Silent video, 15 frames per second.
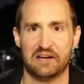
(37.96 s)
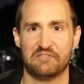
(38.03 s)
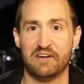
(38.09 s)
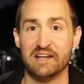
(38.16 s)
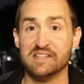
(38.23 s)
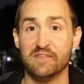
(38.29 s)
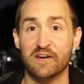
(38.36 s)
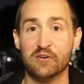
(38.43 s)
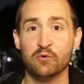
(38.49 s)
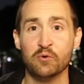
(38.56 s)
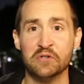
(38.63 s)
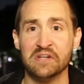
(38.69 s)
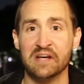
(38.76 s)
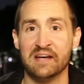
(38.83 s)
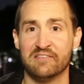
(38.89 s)
Was war
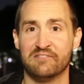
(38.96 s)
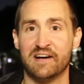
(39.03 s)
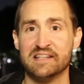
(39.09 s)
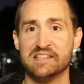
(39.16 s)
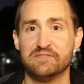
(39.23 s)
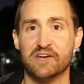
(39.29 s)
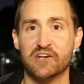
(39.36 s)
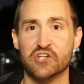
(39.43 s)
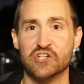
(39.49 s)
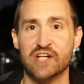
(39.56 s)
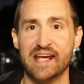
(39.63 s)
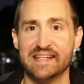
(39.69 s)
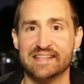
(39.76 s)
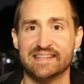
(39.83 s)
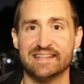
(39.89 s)
gut, was war
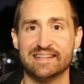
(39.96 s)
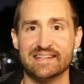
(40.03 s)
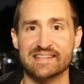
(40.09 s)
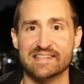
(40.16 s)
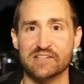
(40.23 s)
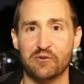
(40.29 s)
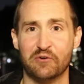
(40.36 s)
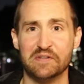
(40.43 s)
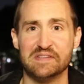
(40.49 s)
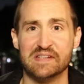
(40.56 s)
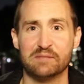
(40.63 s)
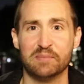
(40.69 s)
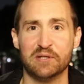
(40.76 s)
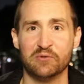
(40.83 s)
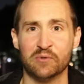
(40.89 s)
schlecht in diesen
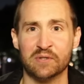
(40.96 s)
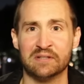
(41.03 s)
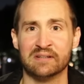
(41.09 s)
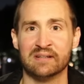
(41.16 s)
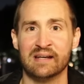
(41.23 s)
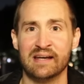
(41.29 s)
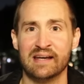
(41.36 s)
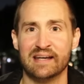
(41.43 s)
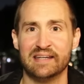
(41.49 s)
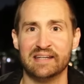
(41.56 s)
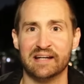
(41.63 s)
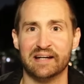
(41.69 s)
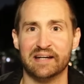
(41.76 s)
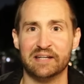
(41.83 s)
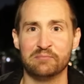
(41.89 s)
90 Minuten
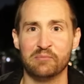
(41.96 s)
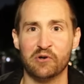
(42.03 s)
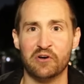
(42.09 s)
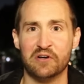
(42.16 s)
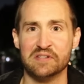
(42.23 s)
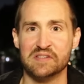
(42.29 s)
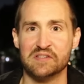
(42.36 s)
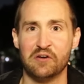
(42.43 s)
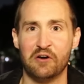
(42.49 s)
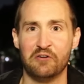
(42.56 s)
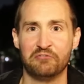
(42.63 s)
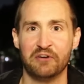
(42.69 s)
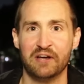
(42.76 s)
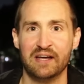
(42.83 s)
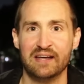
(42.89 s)
hier in
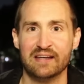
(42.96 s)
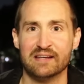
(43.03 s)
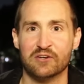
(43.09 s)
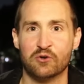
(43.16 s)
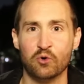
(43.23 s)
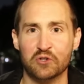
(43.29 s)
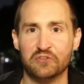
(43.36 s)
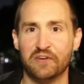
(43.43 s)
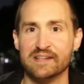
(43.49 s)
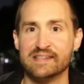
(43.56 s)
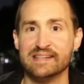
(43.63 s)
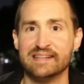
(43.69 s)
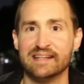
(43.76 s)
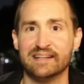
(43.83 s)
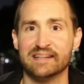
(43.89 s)
Müngersdorf? Gut war
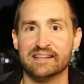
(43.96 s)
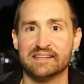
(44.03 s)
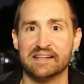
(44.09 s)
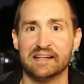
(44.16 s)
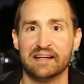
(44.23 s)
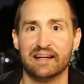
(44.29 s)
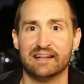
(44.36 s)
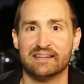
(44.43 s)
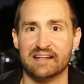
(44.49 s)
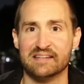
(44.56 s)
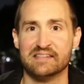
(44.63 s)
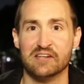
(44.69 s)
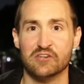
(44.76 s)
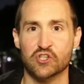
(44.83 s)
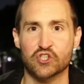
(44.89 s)
sicherlich
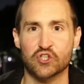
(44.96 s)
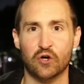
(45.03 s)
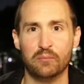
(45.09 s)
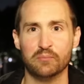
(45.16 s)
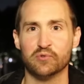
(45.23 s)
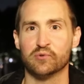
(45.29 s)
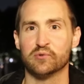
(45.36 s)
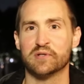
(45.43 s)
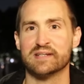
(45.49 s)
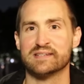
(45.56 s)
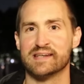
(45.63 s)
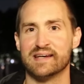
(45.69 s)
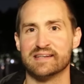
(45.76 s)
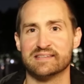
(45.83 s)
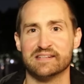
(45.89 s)
das Sturmdu
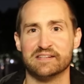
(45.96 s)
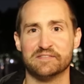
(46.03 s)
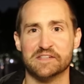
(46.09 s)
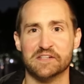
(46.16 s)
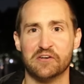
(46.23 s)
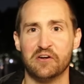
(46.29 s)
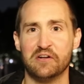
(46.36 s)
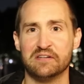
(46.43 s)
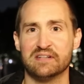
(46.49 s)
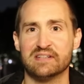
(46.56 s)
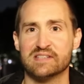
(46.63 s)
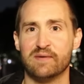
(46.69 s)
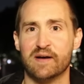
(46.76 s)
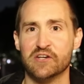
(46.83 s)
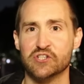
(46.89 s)
des ersten FC Köln,
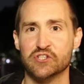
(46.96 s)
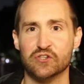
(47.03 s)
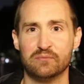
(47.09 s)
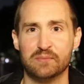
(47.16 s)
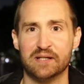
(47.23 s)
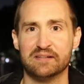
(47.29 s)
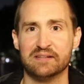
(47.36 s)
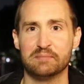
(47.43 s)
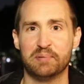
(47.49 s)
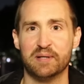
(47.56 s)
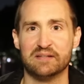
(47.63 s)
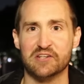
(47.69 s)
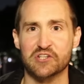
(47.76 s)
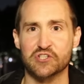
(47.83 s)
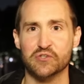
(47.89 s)
die zwei Stürmer, die
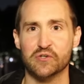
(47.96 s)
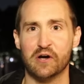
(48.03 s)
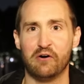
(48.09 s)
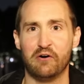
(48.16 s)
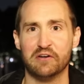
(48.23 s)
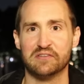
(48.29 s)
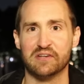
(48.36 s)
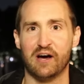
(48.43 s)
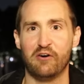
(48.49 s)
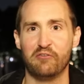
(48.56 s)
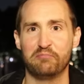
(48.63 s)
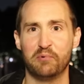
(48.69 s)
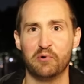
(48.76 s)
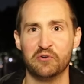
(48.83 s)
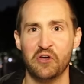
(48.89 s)
Peter Stöger heute
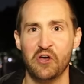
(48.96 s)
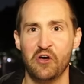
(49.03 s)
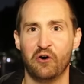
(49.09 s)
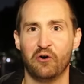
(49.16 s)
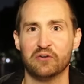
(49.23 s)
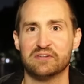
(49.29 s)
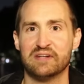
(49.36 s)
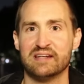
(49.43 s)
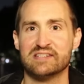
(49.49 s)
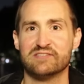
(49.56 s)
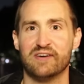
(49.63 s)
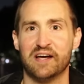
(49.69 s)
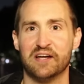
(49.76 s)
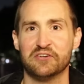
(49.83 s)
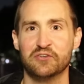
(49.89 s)
aufbot und das
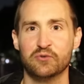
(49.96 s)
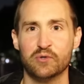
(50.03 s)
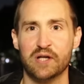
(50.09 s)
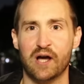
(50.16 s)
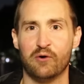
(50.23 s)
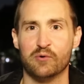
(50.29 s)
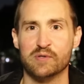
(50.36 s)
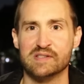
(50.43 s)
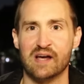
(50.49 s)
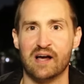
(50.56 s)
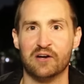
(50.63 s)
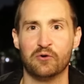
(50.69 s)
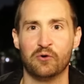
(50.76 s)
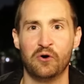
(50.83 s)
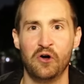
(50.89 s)
waren Yuya
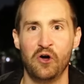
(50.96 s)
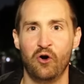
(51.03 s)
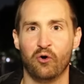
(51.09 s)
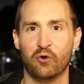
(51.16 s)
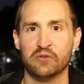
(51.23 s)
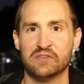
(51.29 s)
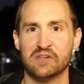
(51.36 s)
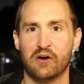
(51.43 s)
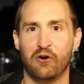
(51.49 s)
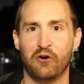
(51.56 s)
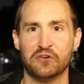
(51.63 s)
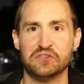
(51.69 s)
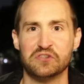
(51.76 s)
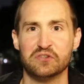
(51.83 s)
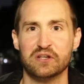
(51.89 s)
Osako und
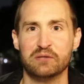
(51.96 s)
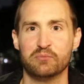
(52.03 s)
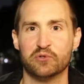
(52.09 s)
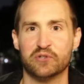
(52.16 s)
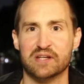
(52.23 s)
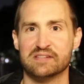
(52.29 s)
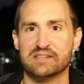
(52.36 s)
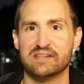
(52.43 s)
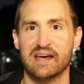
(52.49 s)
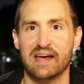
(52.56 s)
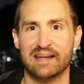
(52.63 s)
Anthony Modest.